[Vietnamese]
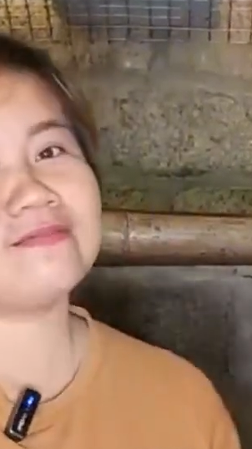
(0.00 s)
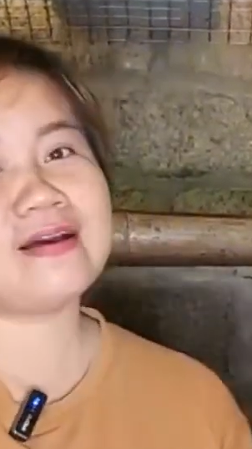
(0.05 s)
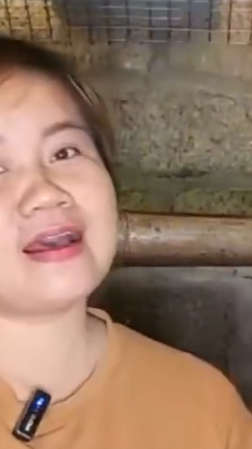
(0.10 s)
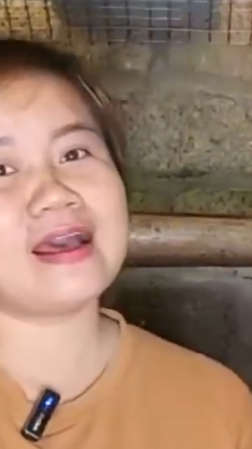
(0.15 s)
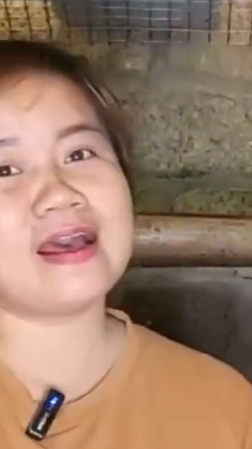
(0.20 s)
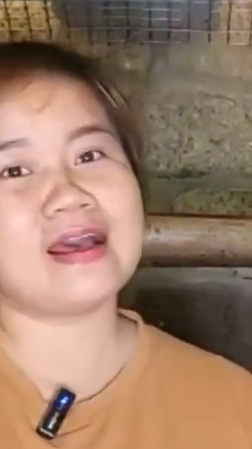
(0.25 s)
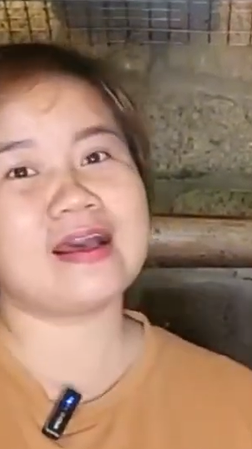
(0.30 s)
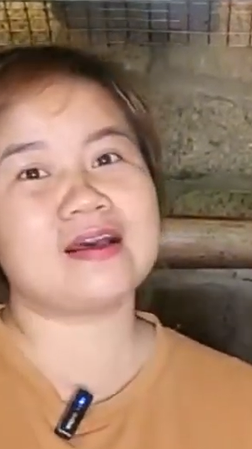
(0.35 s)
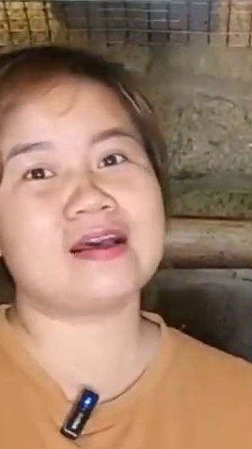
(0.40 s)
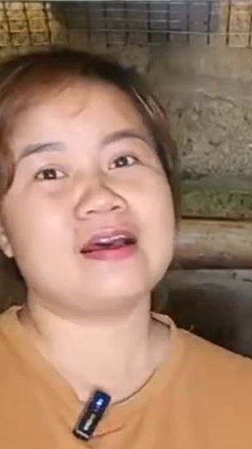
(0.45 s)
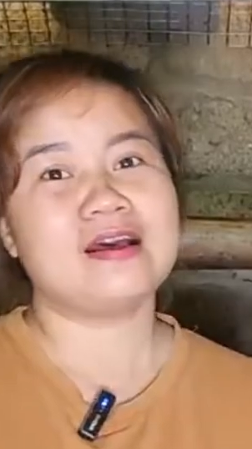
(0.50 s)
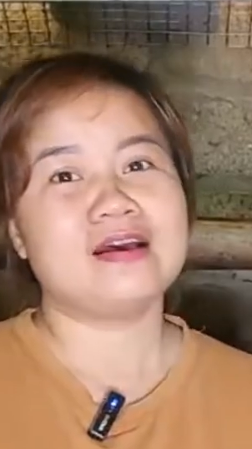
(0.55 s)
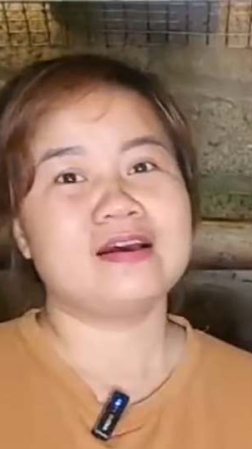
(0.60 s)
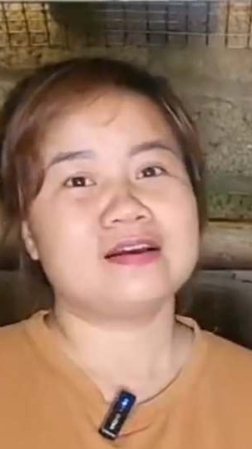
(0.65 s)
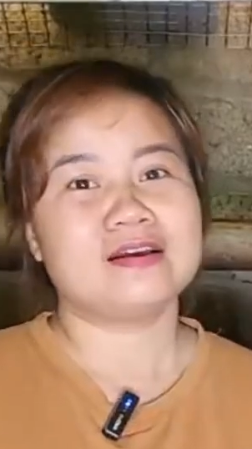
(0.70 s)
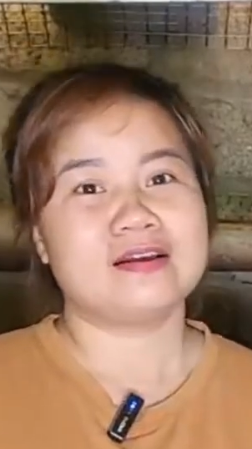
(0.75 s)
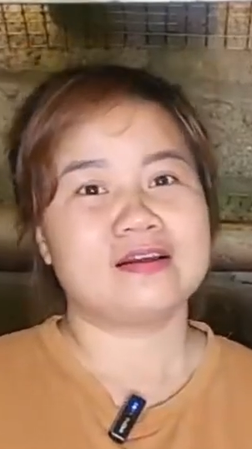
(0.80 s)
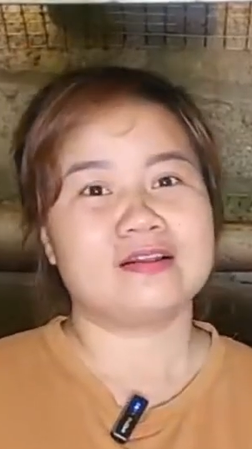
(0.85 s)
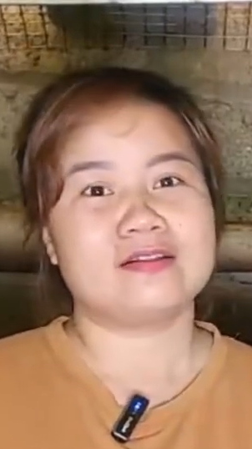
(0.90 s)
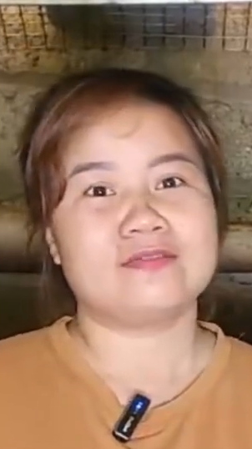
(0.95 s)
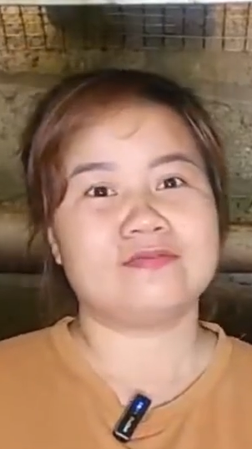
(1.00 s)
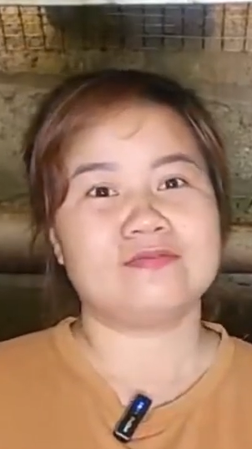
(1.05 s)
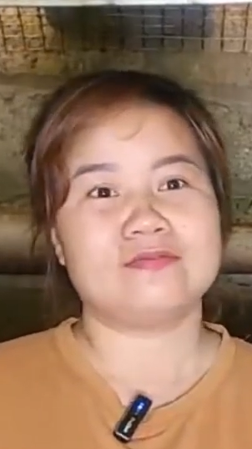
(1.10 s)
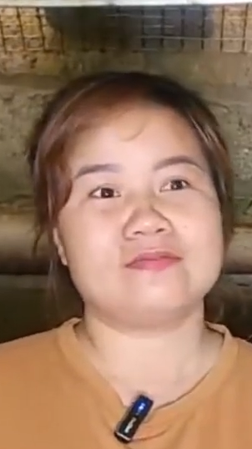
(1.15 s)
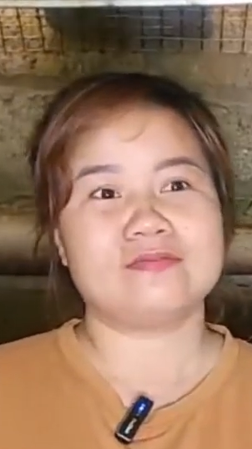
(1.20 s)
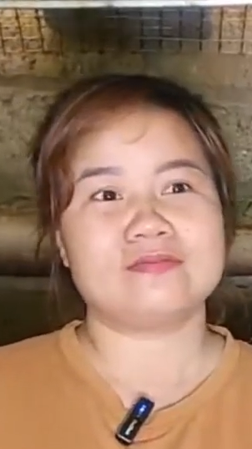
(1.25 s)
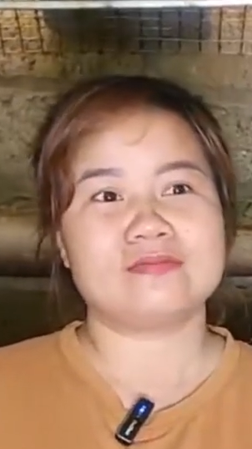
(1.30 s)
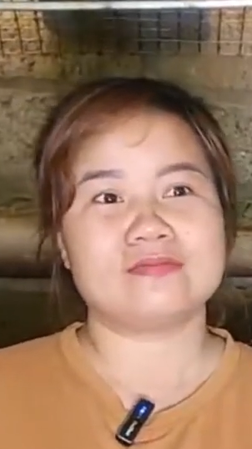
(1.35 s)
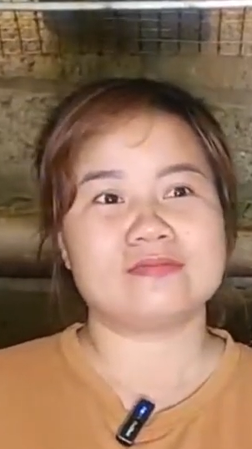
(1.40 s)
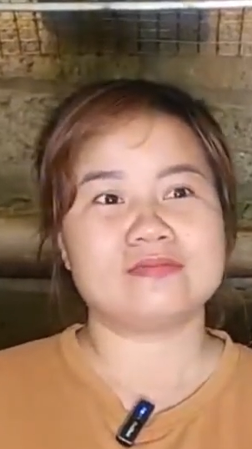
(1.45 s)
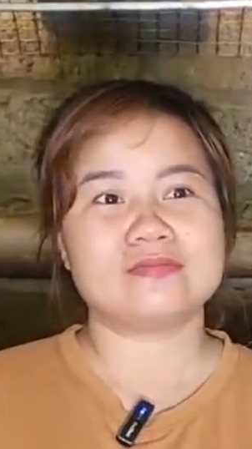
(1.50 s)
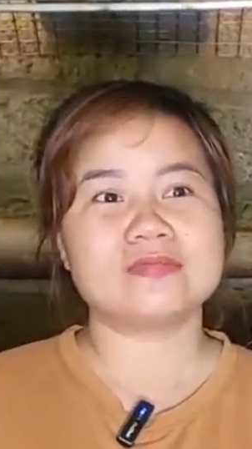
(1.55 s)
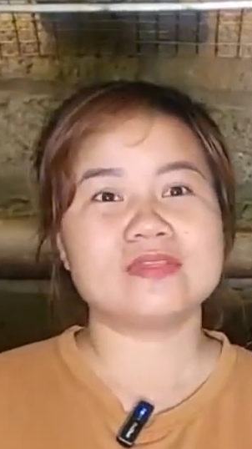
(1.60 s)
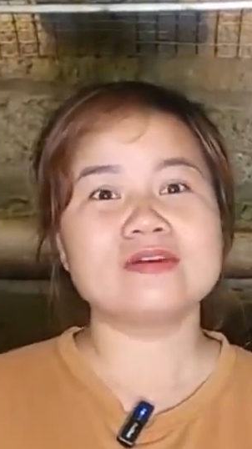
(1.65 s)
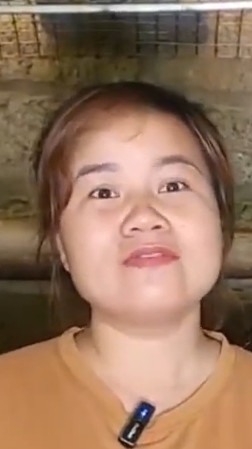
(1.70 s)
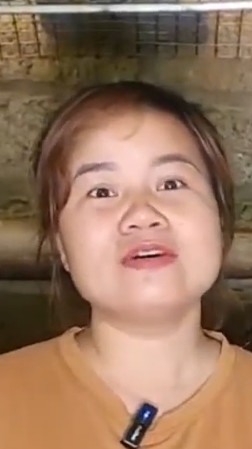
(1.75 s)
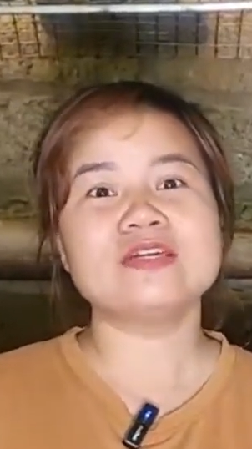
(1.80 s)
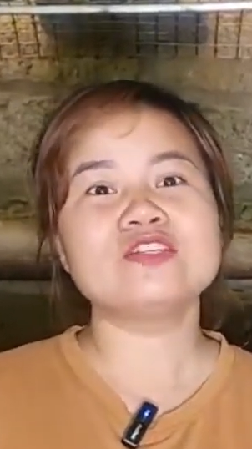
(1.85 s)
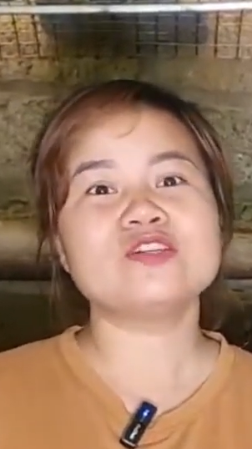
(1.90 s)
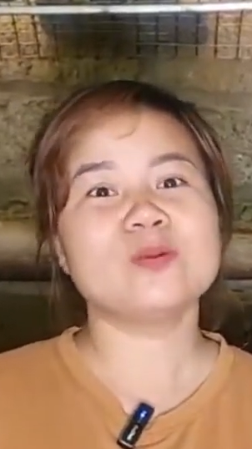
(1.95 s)
và uh,
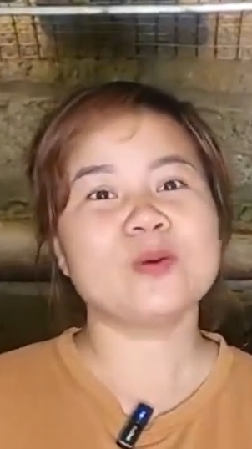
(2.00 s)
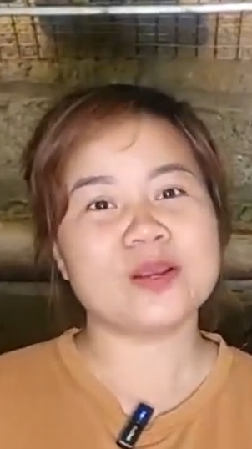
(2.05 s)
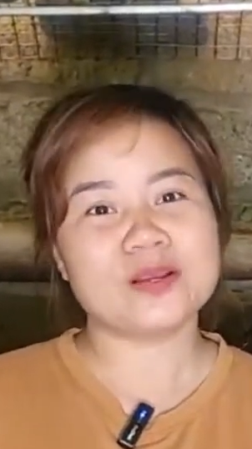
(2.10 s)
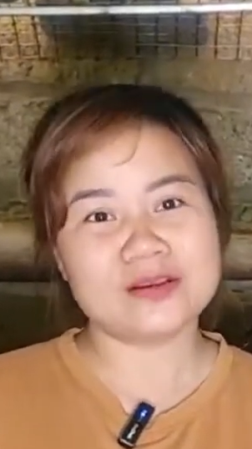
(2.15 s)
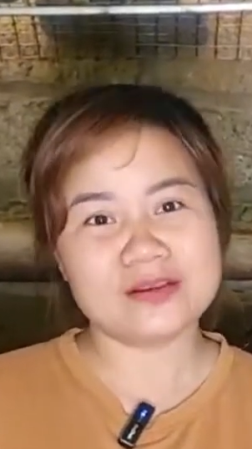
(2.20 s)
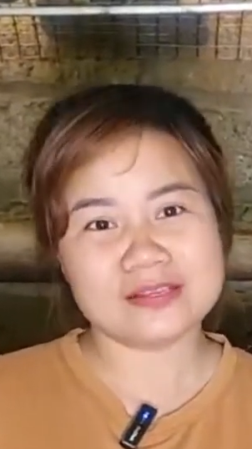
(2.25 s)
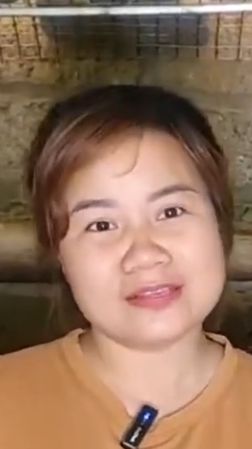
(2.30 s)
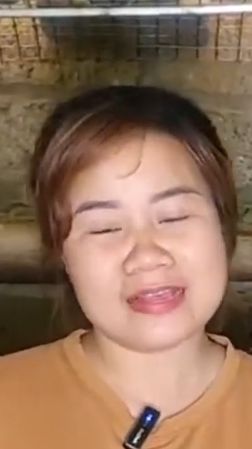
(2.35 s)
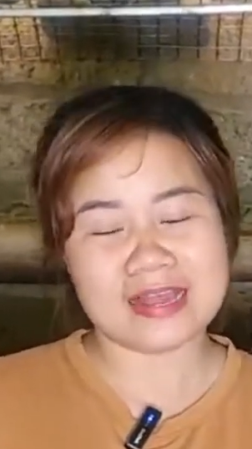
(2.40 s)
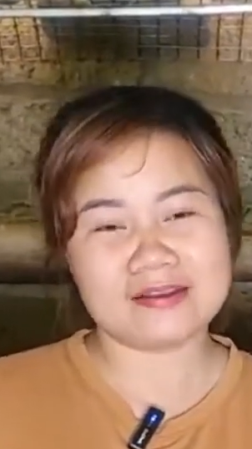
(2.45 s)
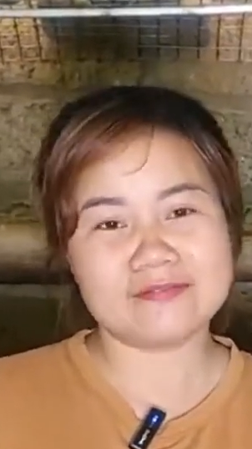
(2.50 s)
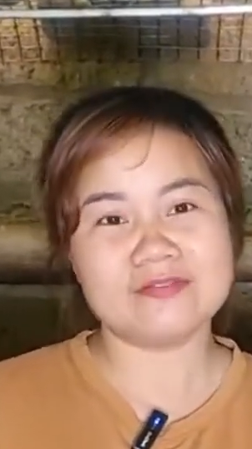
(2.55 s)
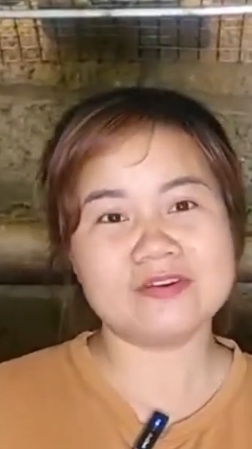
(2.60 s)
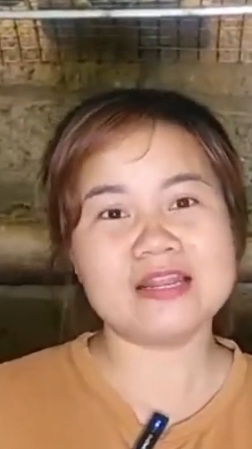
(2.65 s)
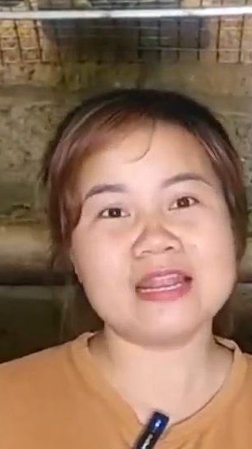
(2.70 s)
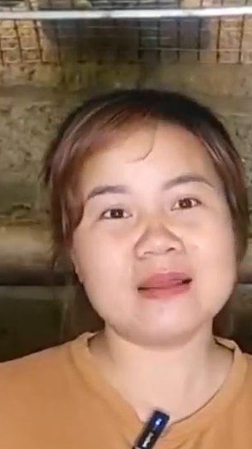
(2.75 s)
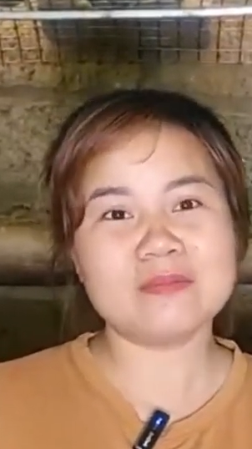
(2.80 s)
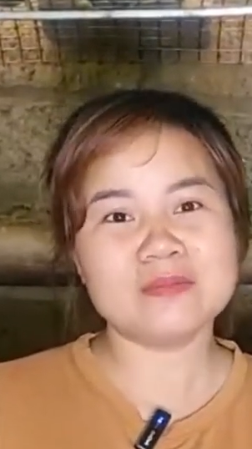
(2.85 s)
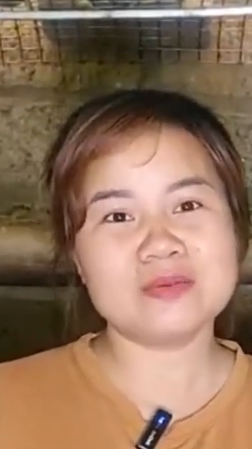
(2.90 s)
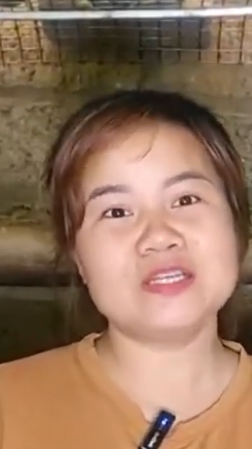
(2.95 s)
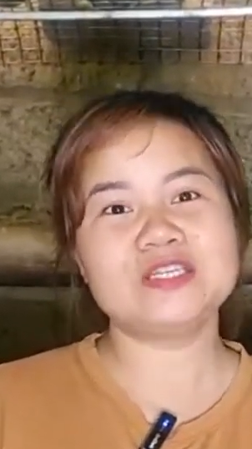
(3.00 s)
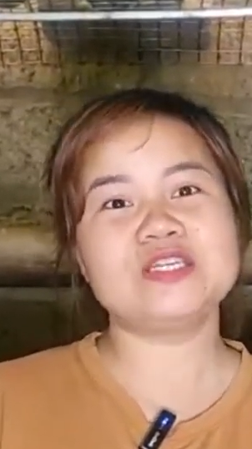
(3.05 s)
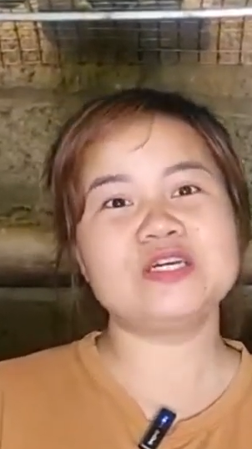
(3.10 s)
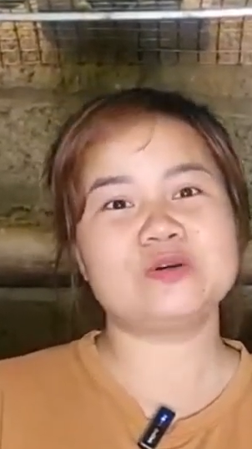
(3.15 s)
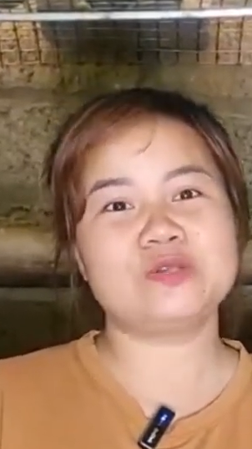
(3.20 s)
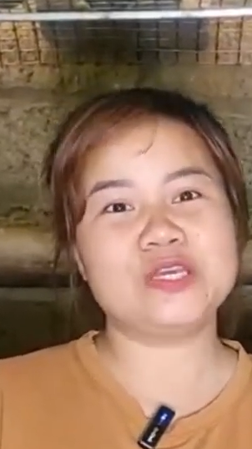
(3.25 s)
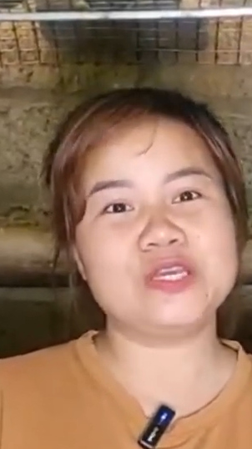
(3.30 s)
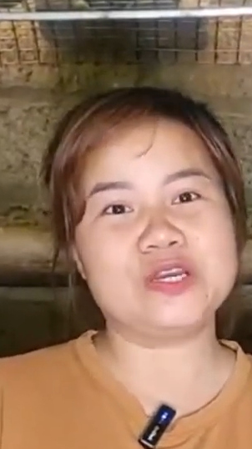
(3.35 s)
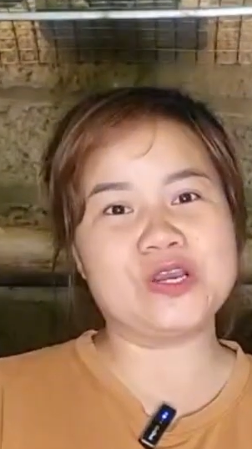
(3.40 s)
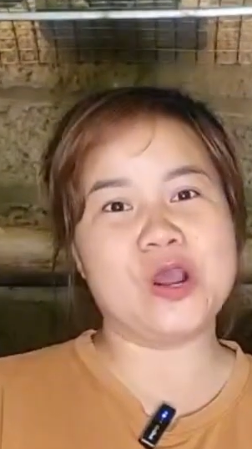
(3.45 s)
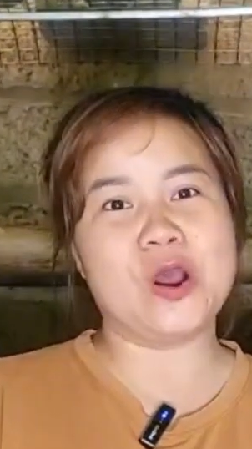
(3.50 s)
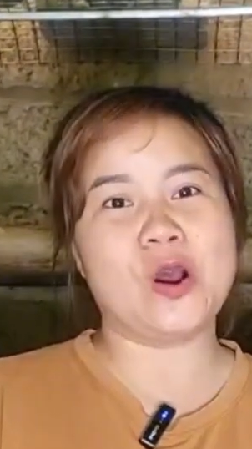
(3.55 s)
tư vấn cho mọi người rằng với 50 triệu thì